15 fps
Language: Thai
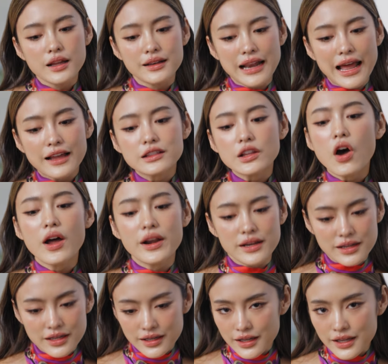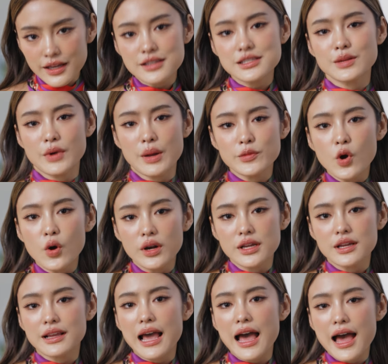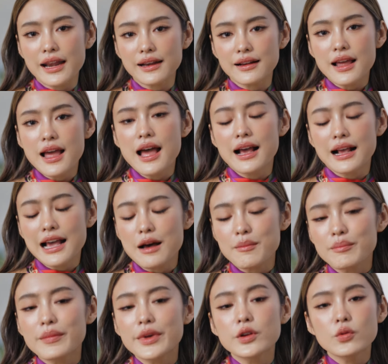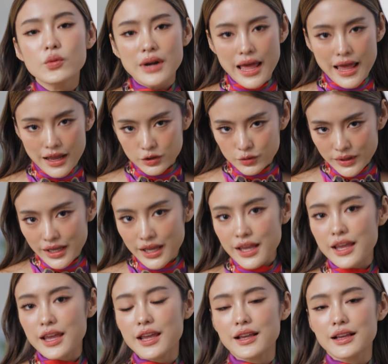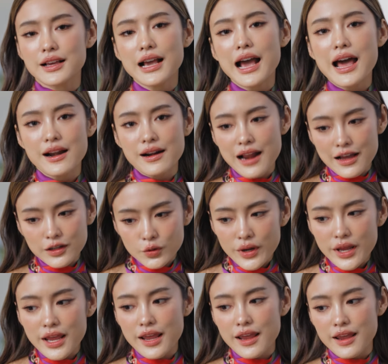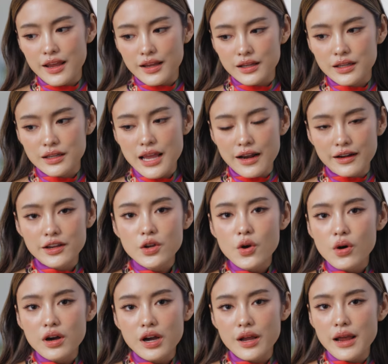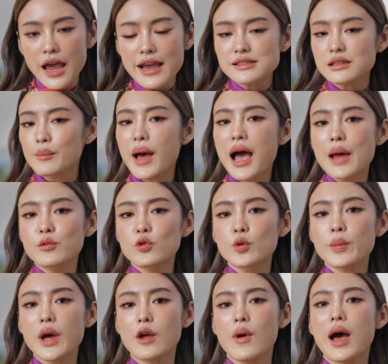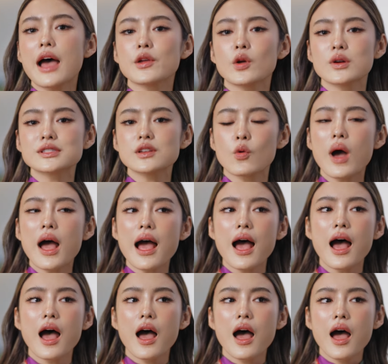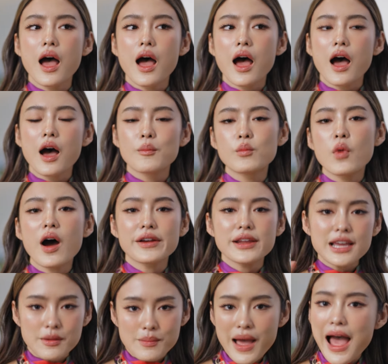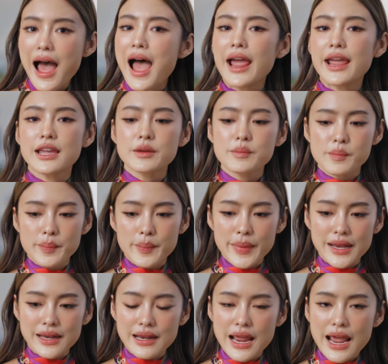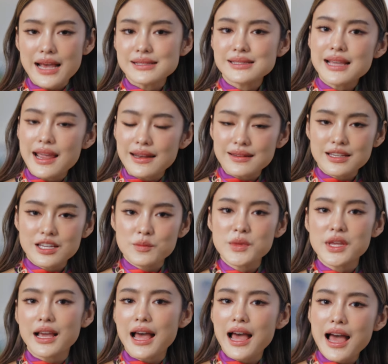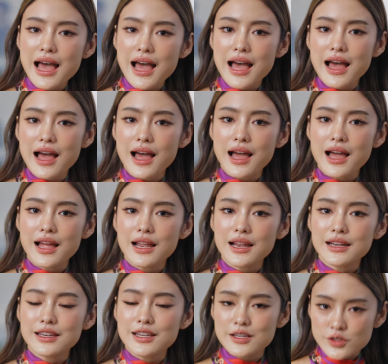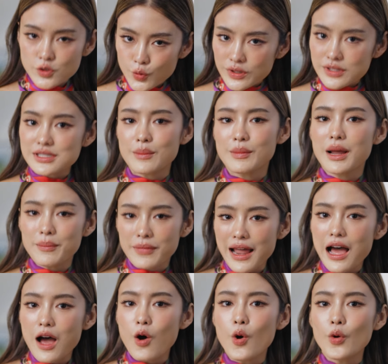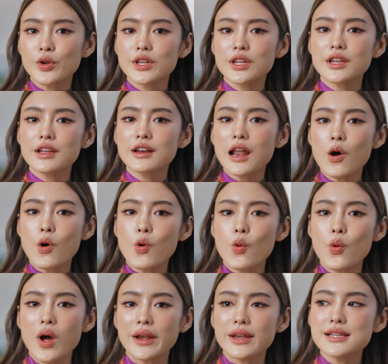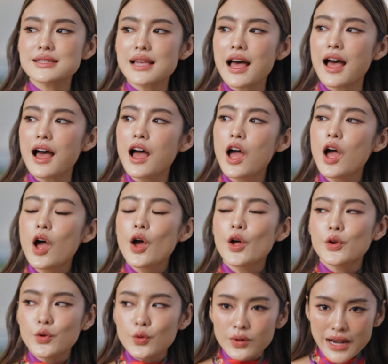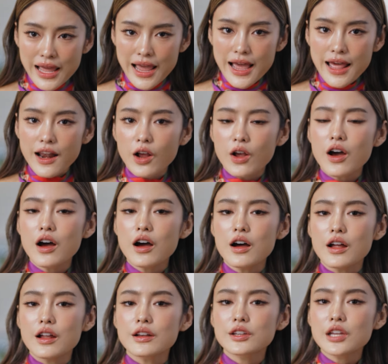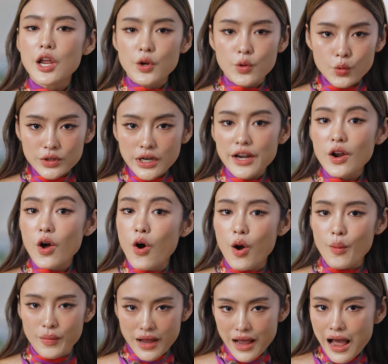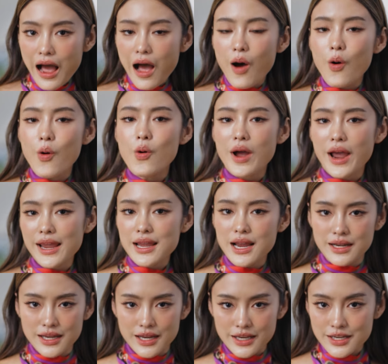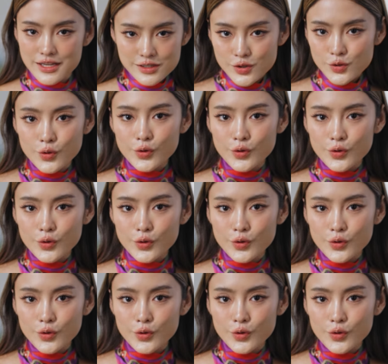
ณตอนนี้สำหรับโยคือการกลับมาดูแลตัวเอง การรักตัวเองอย่างที่โยเคยให้สัมภาษณ์พูดไปว่าโยรู้สึกว่า body and mind เป็นแอสเซทที่มีค่าที่สุดสำหรับเราที่เราควรที่จะดูแลแล้วก็ทนุถนอมเขาให้อย่างดีที่สุ